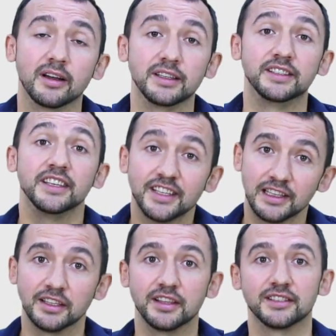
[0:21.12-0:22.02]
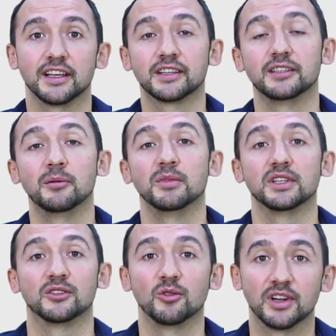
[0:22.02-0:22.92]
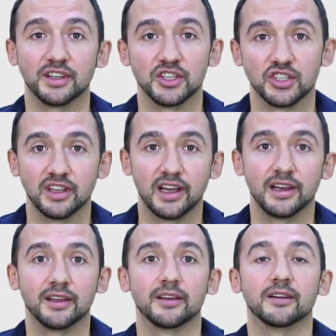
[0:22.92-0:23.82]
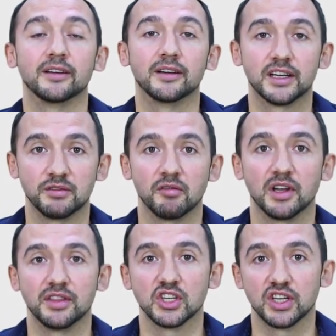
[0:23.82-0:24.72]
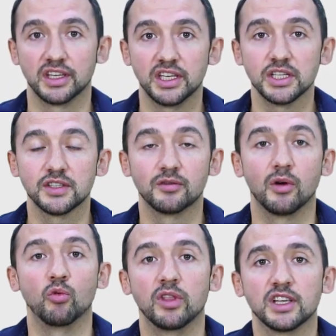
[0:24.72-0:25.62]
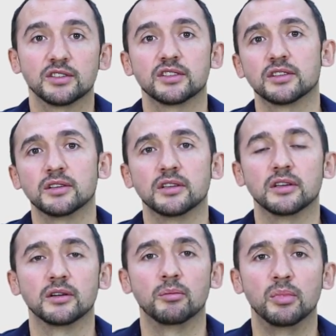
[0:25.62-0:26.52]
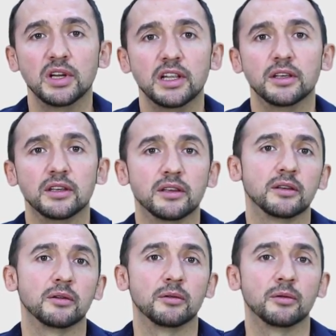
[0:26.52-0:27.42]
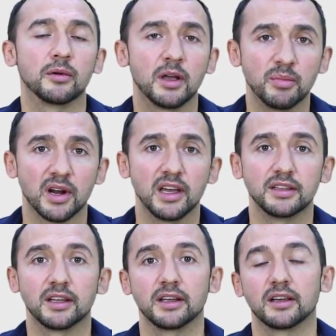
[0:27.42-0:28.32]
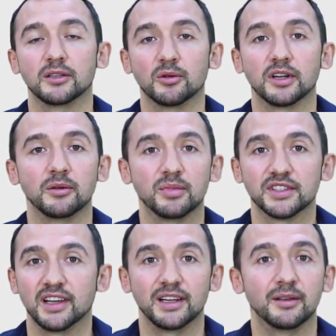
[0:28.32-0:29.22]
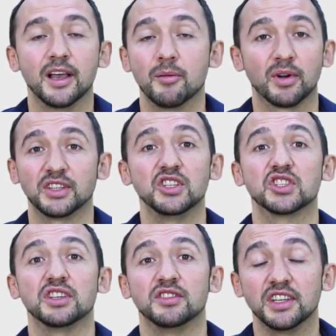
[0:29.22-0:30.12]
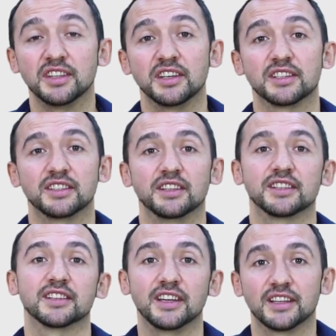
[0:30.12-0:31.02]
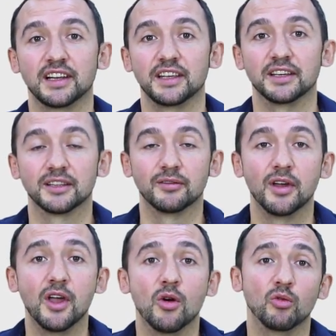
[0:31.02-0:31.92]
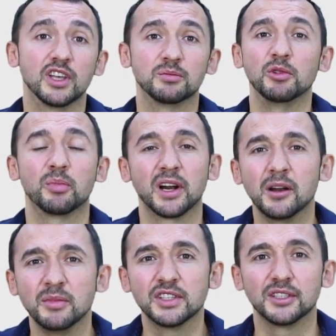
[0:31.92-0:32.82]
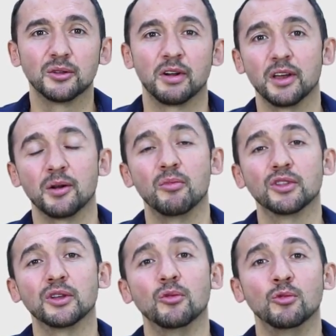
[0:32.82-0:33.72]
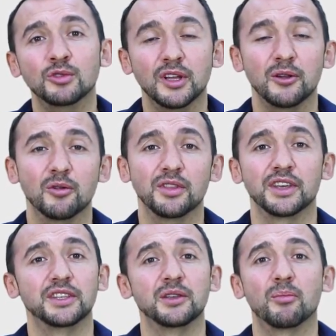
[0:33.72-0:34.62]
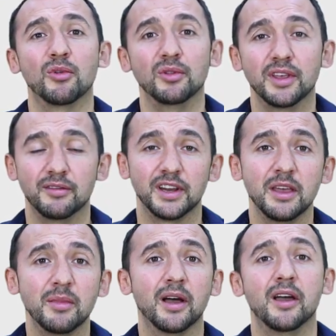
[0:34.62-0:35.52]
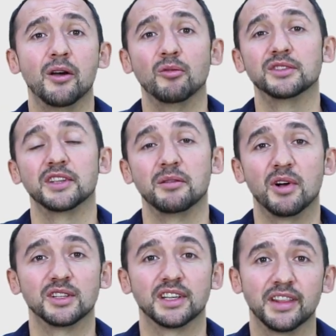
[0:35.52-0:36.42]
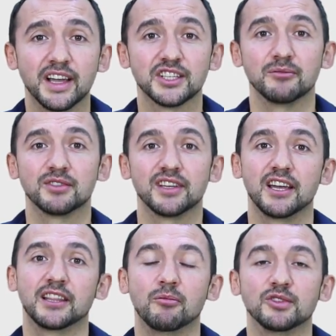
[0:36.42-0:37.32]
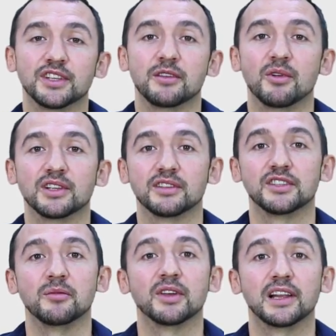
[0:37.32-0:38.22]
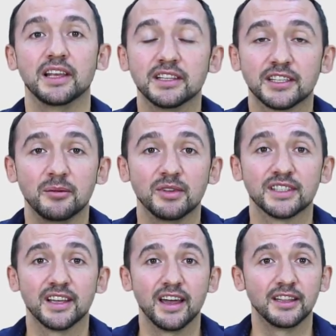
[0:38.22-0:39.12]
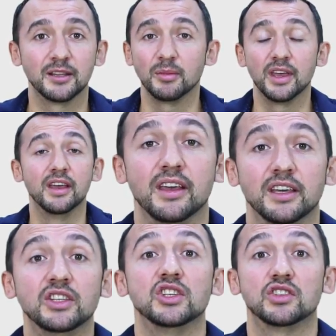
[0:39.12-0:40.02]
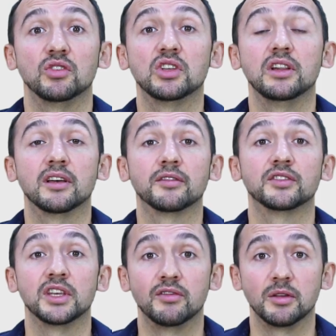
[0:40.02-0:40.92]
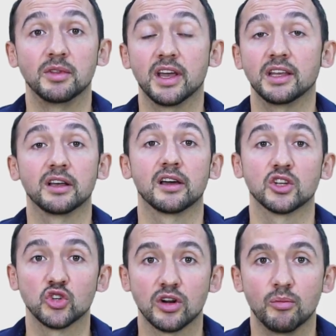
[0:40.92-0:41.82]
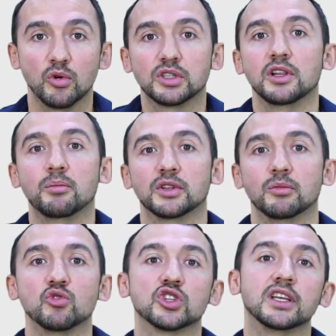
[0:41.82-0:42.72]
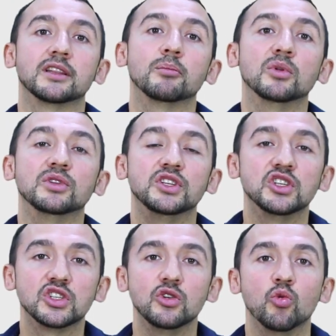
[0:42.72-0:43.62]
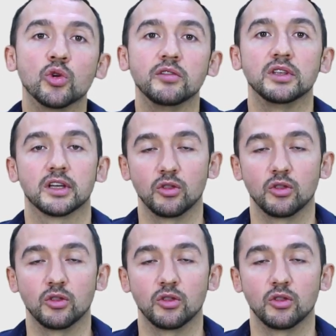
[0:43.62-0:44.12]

10 лет назад, когда мы только начинали а, развивать наше агентство, у нас э, были копирайтеры, которые писали практически все тексты на сайт клиентов. У нас был программист, который работал удаленно и неполное время. Он занимался нашим сайтом, он занимался всеми клиентскими сайтами. И действительно, в те времена это хорошо работало, потому что это был низкий уровень